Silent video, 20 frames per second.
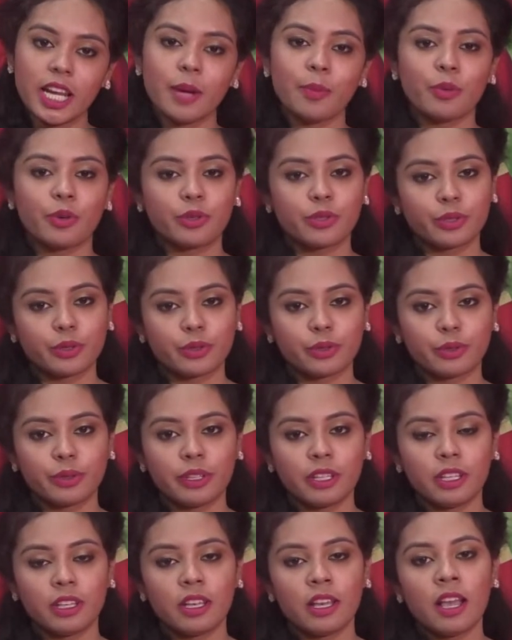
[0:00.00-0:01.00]
এ
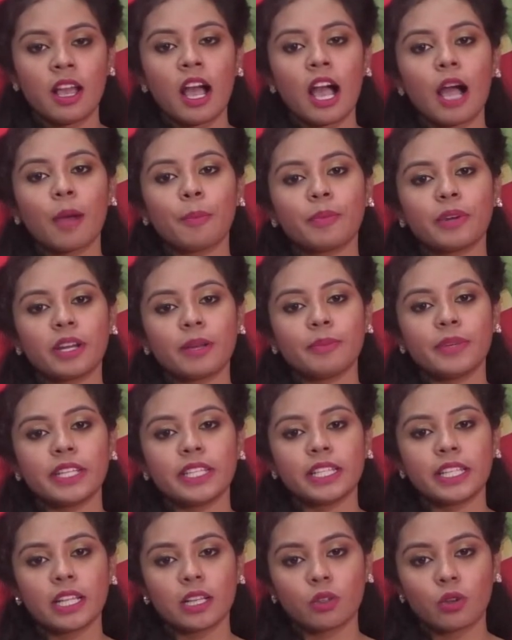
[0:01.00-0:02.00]
পর্যন্তই আপনার
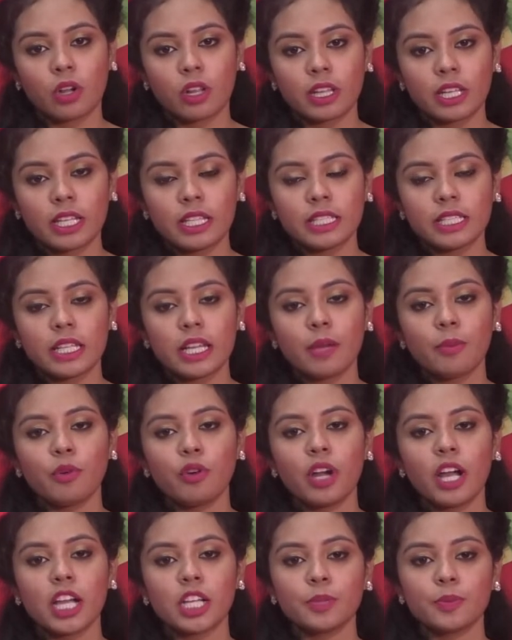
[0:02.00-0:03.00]
মেডিকেল কলেজ
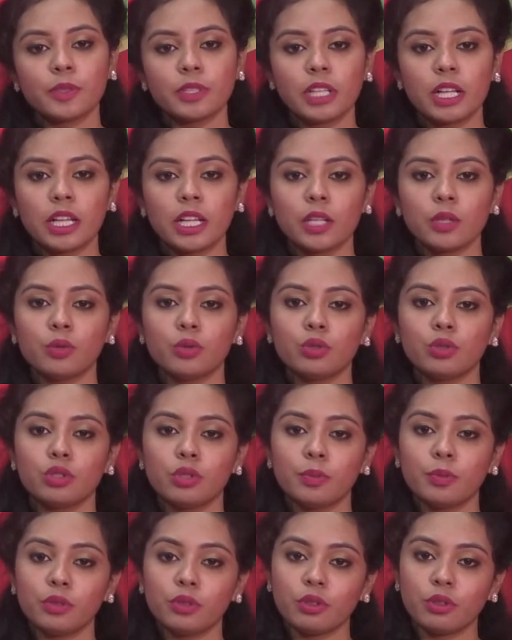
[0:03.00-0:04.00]
এবং হাসপাতালের
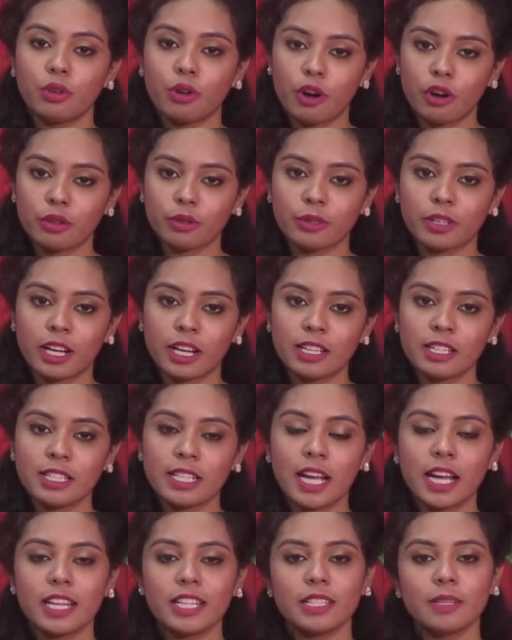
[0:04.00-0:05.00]
গুরুত্বপূর্ণ ঘটনা
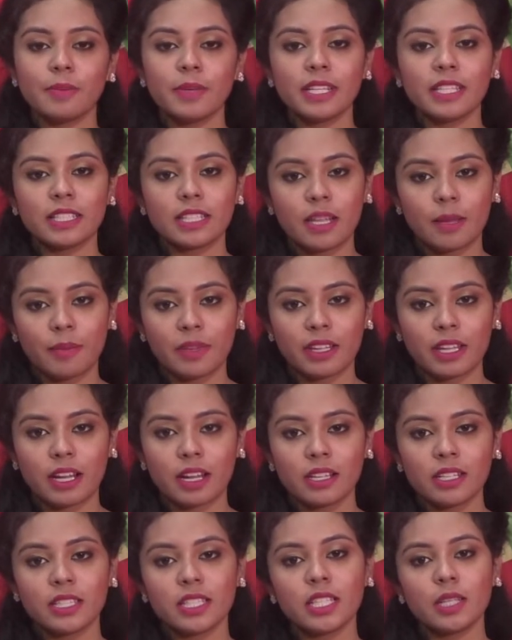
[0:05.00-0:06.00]
সায়েন্টিফিক
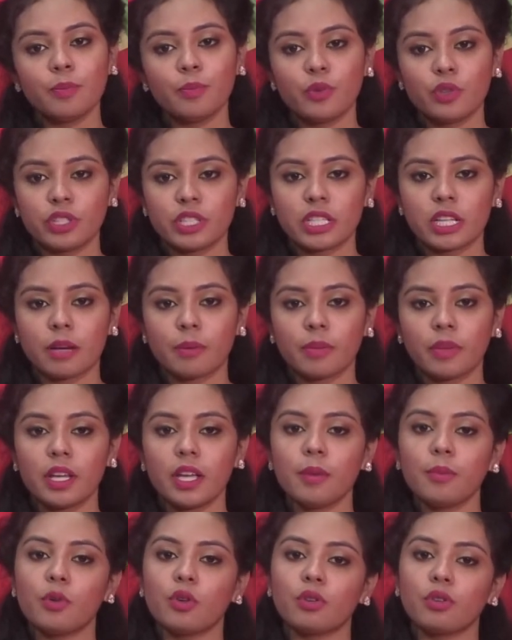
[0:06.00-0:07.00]
সেমিনার সিম্পোজিয়াম
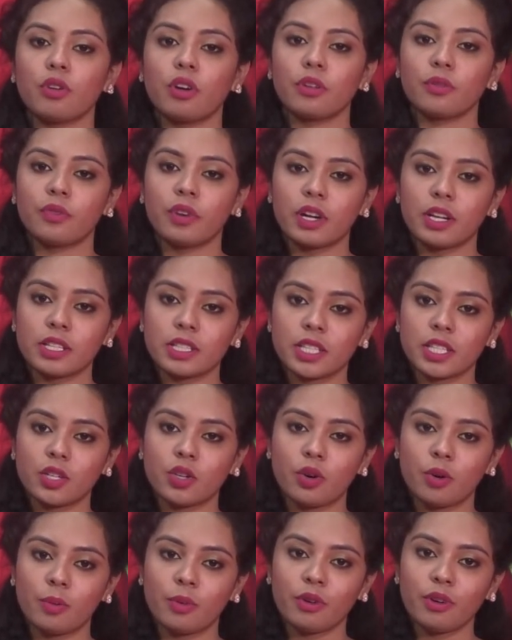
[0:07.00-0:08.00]
এবং কনফারেন্সের
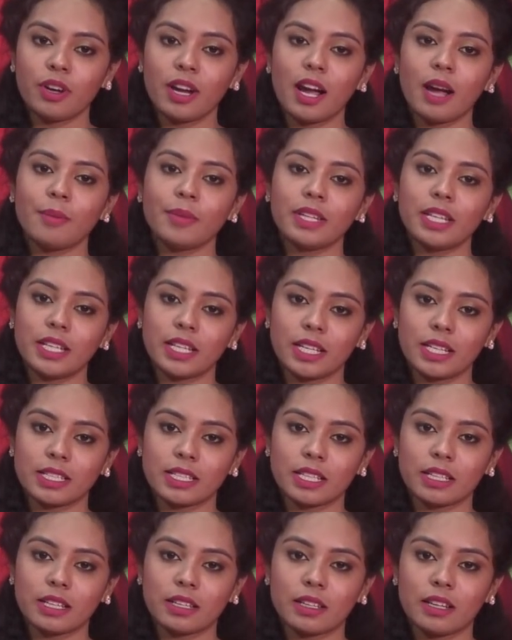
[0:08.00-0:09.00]
খবর আমাদেরকে
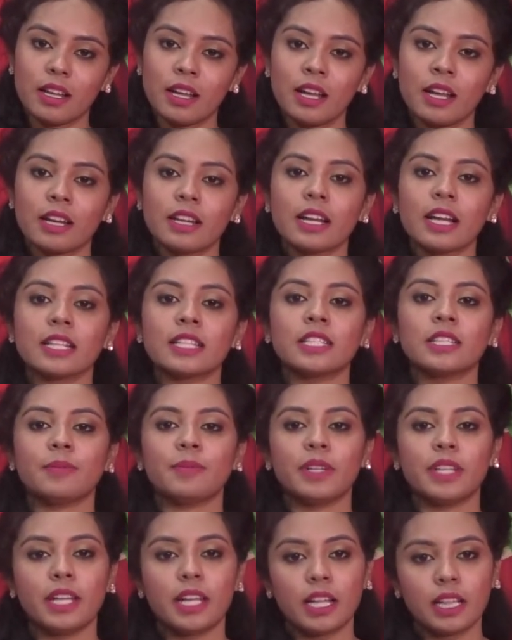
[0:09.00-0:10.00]
জানান রাজ
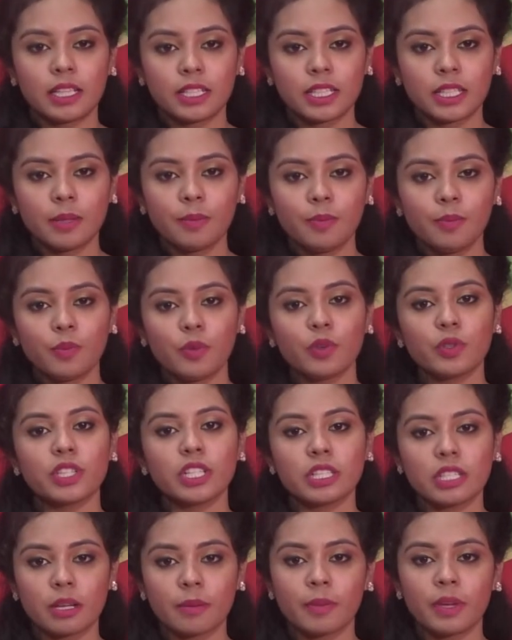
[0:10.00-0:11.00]
টিভির হেলথ টিম
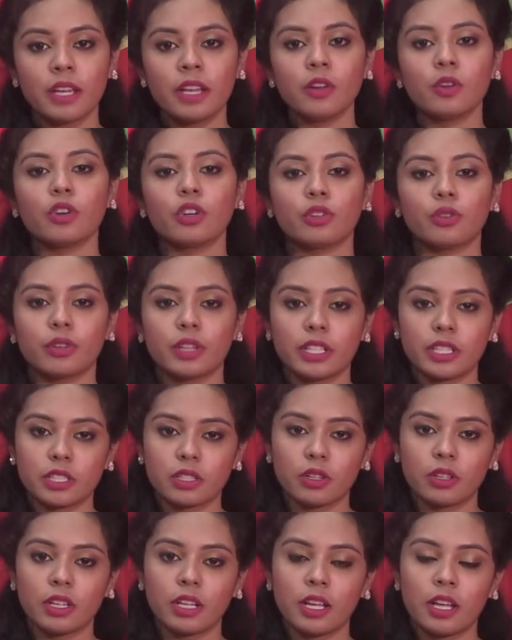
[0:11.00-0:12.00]
পৌঁছে যাবে
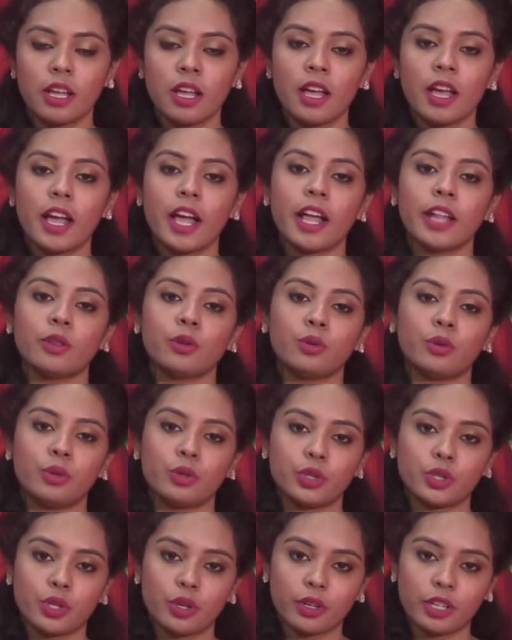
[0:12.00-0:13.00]
ঘটনাস্থলে
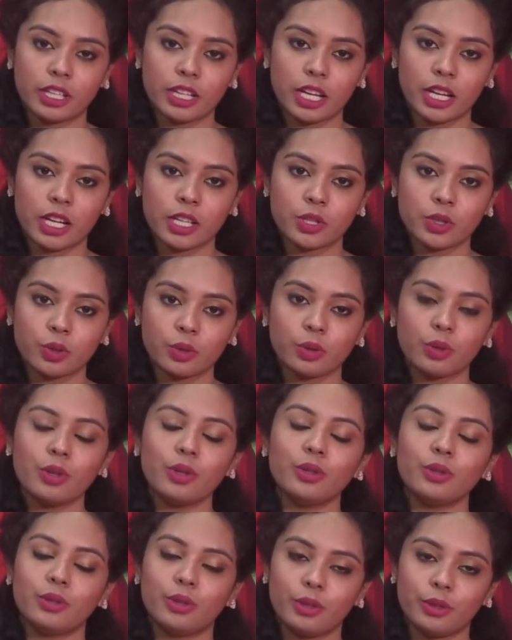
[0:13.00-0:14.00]
এতক্ষণ সঙ্গে থাকার জন্য
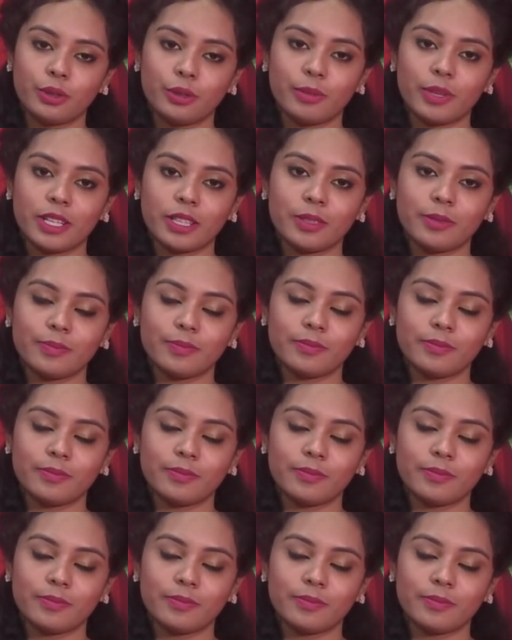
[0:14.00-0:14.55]
ধন্যবাদ